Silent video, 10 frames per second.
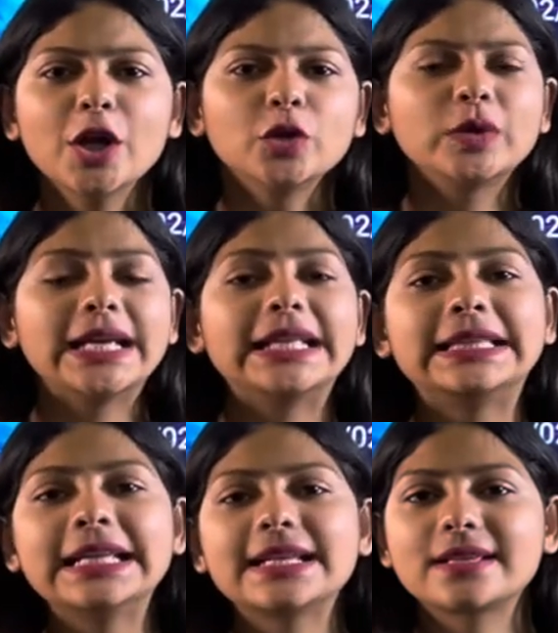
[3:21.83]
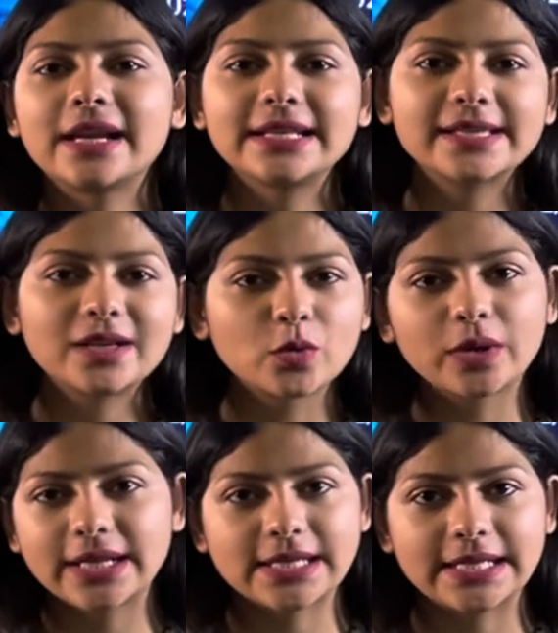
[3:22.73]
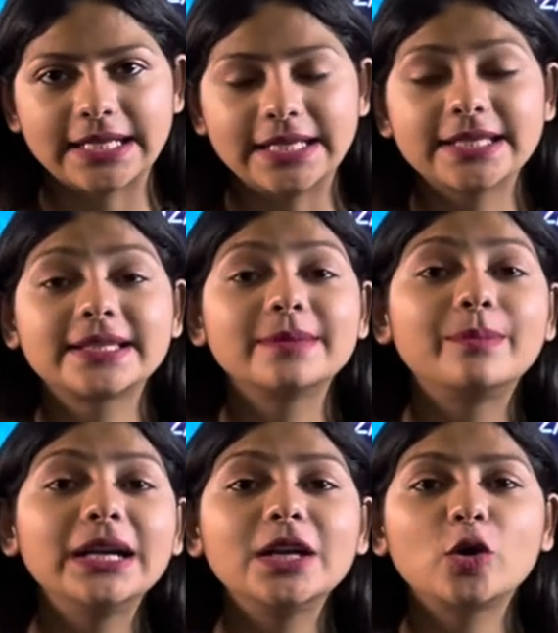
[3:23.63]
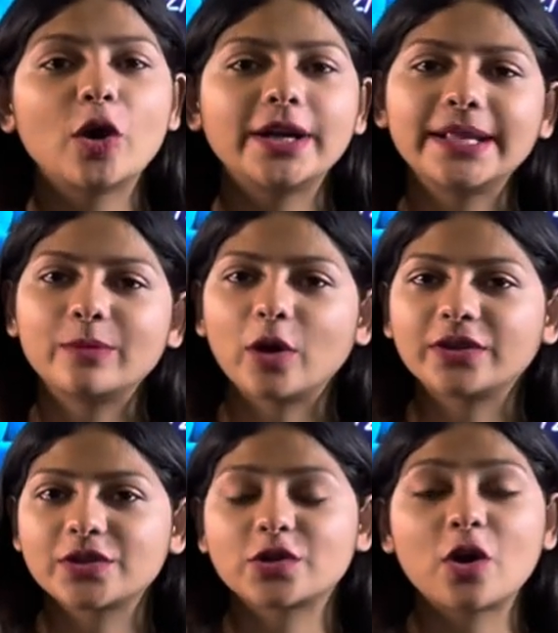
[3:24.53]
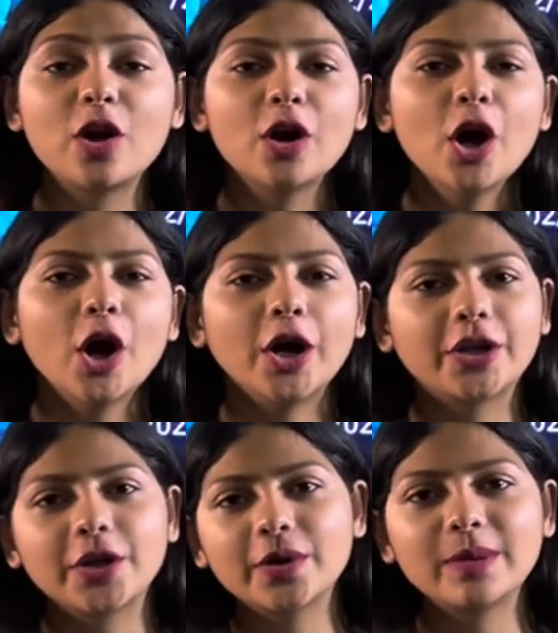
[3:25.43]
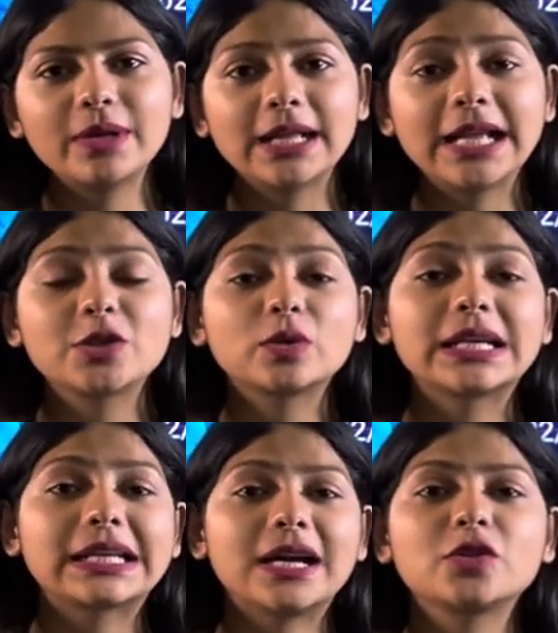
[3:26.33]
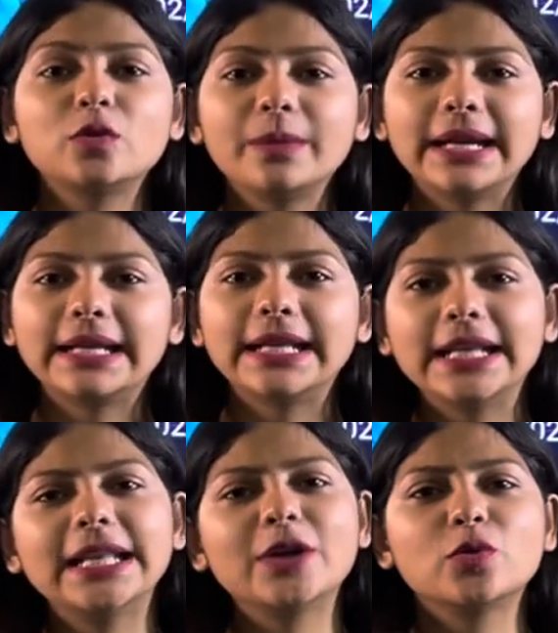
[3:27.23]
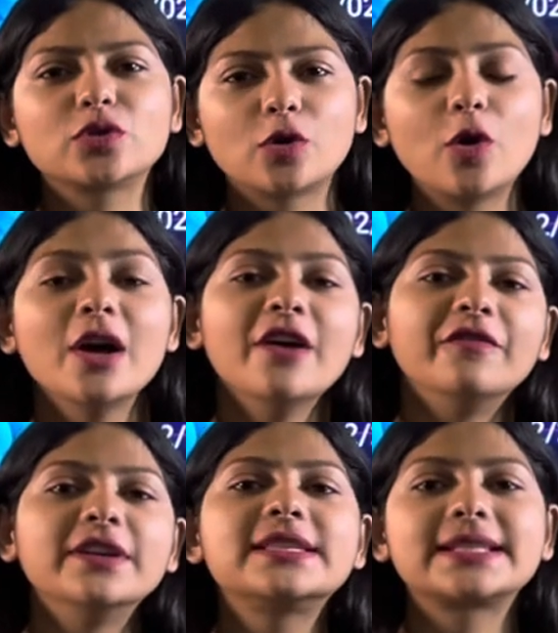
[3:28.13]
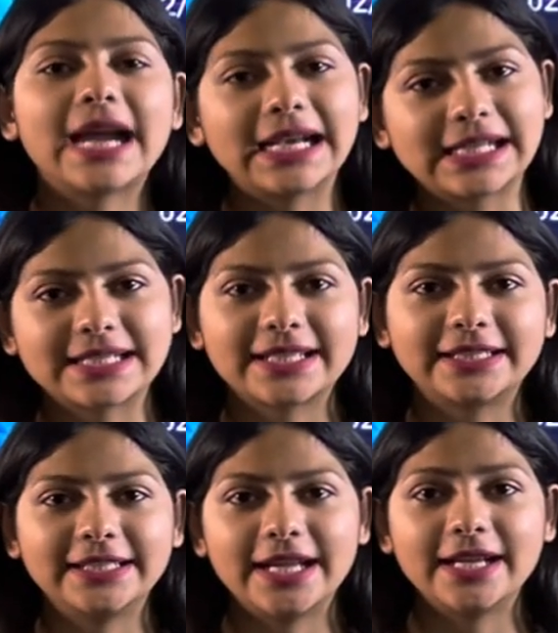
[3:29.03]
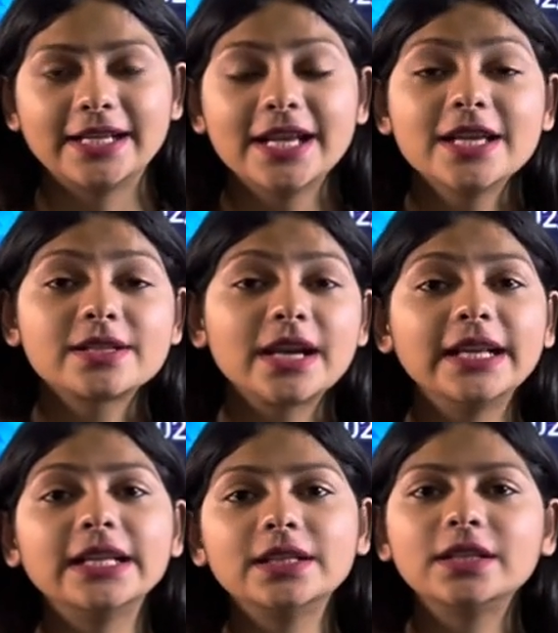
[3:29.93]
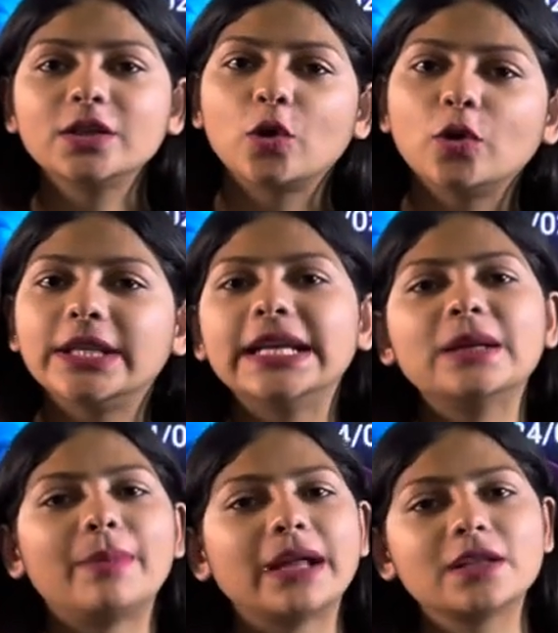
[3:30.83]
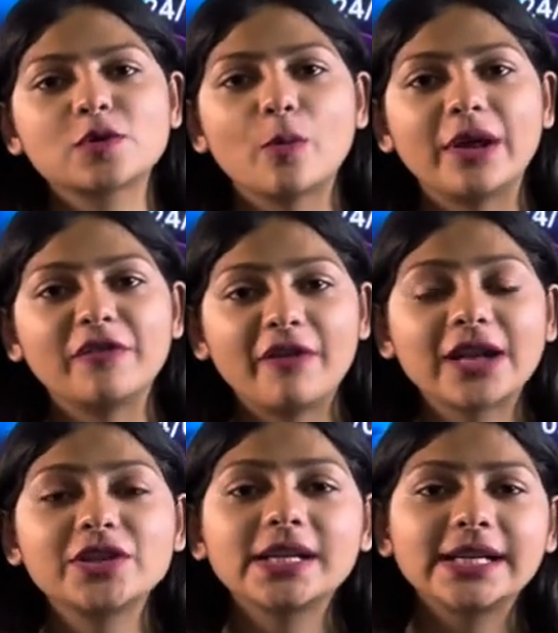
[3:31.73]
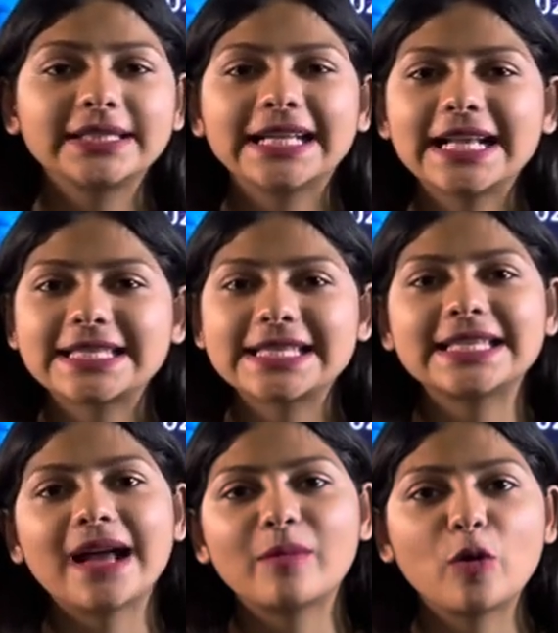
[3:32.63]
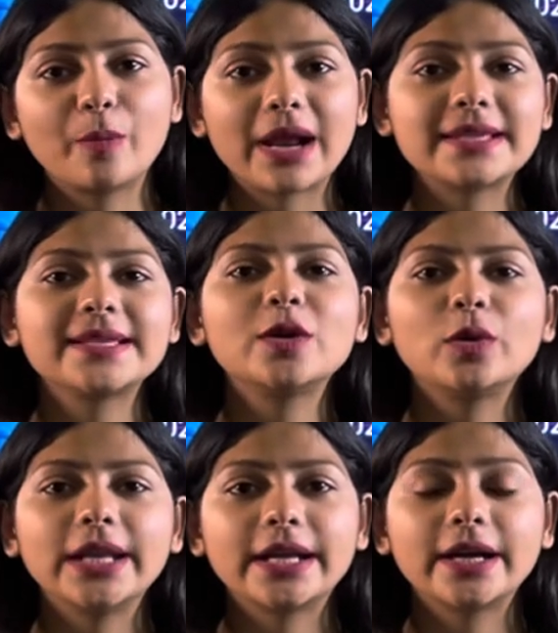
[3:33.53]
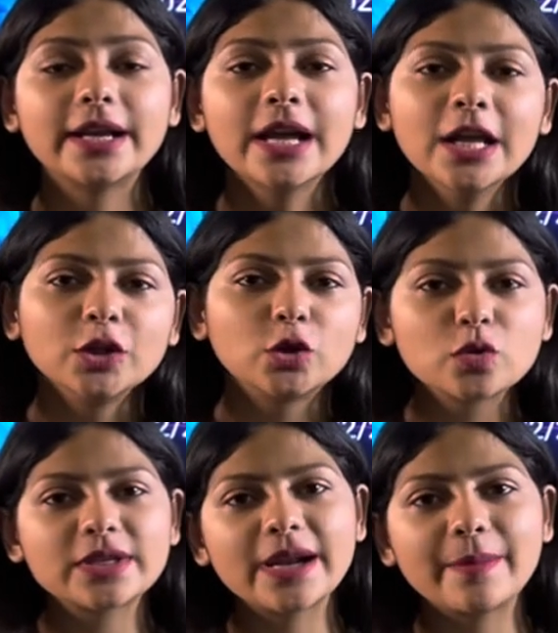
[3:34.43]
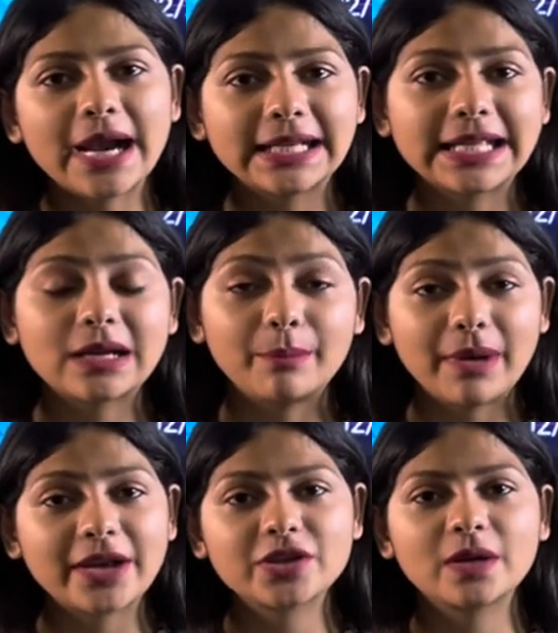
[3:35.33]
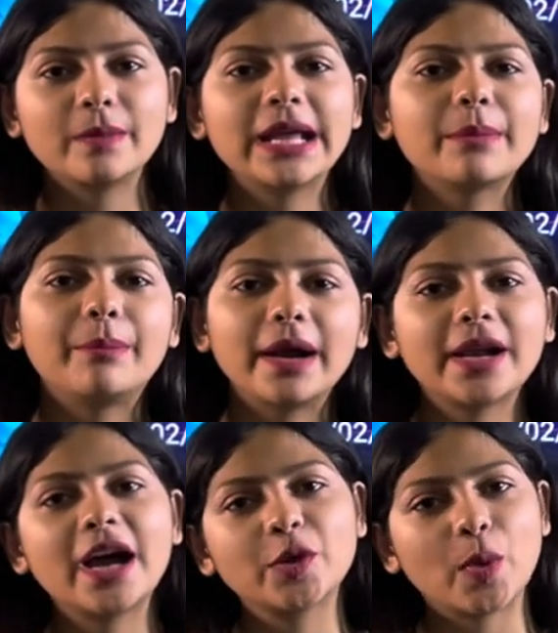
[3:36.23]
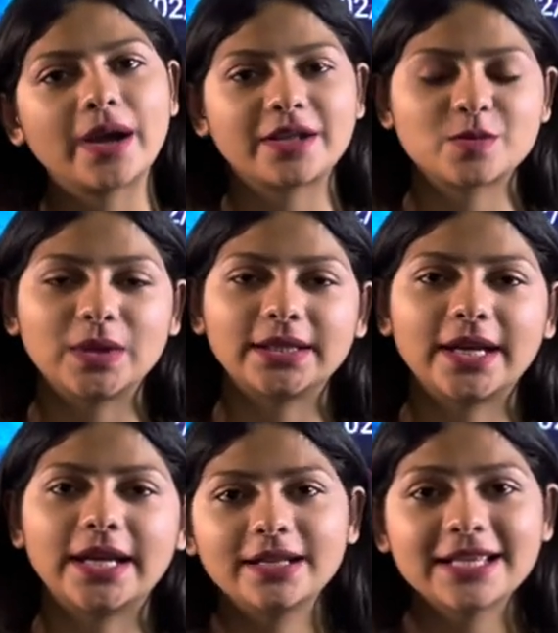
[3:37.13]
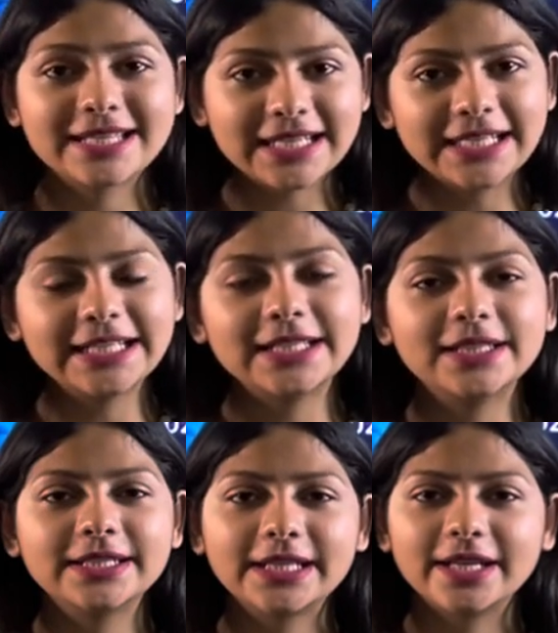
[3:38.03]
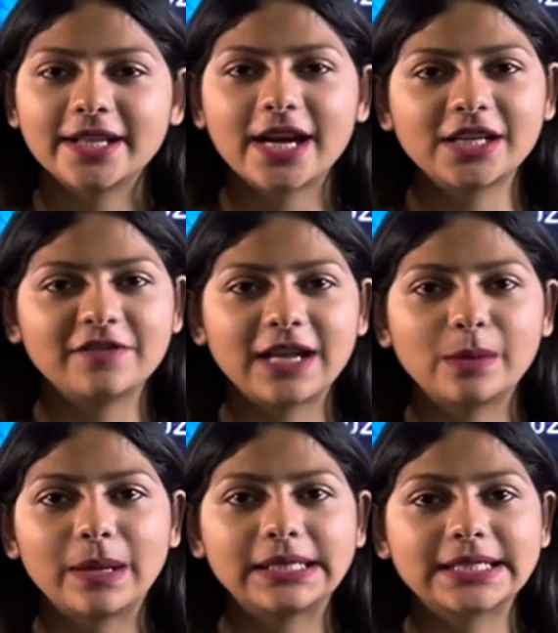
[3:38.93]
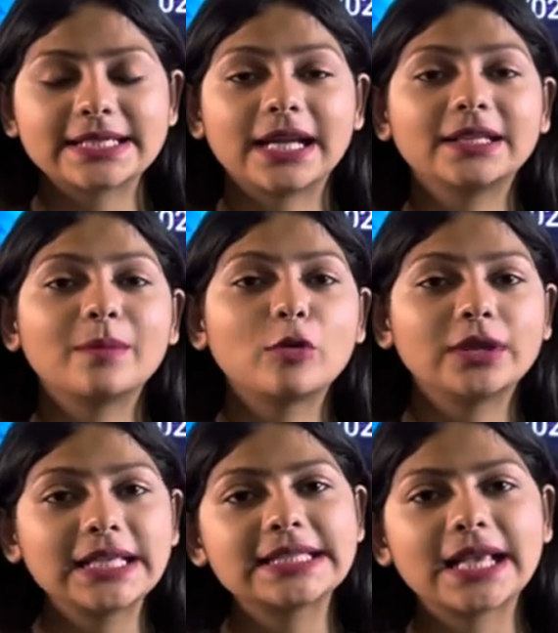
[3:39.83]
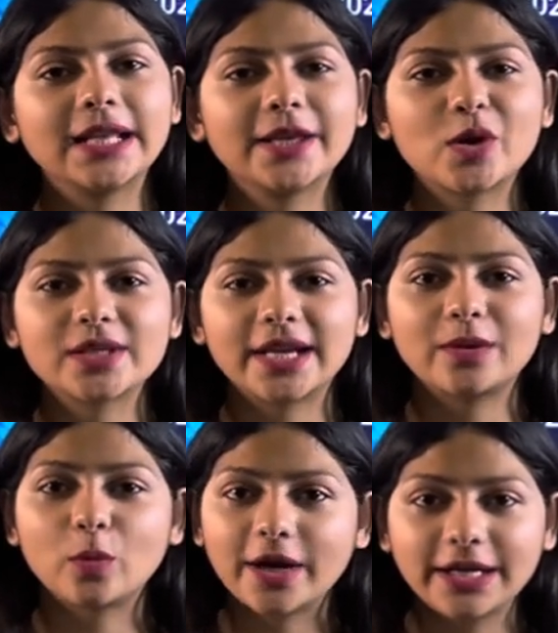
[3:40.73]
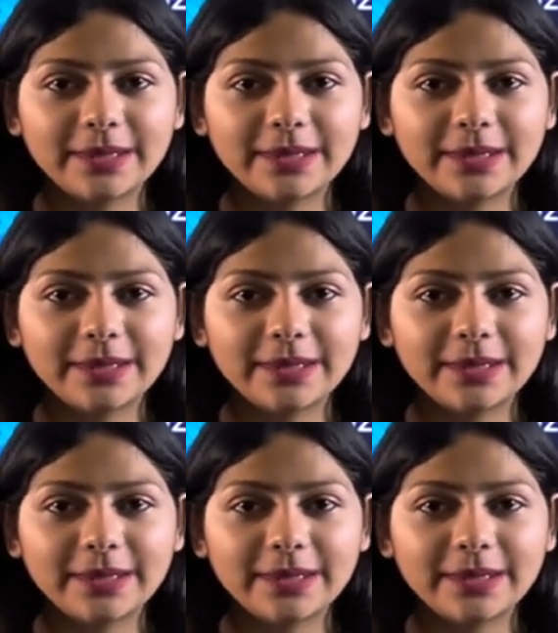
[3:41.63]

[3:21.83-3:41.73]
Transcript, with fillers: तो ये इतनी आसानी से टूटेगा नहीं इसकी बिल्ड क्वालिटी बहुत स्ट्रांग और ड्यूरेबल है जो कि क्लासरूम के डेली यूज को विथ स्टैंड कर सकती है स्टडी एंड लर्न खुद ही इन पैनल्स को मैन्युफैक्चर करती है जिससे आपको प्राइसिंग को लेकर दूसरे ब्रांड के कंपैरिजन में एक बड़ा एडवांटेज मिलता है स्टडी एंड लर्न के इंटरक्टिव फ्लैट पैनल के साथ आपको तीन साल की ऑन साइट वारंटी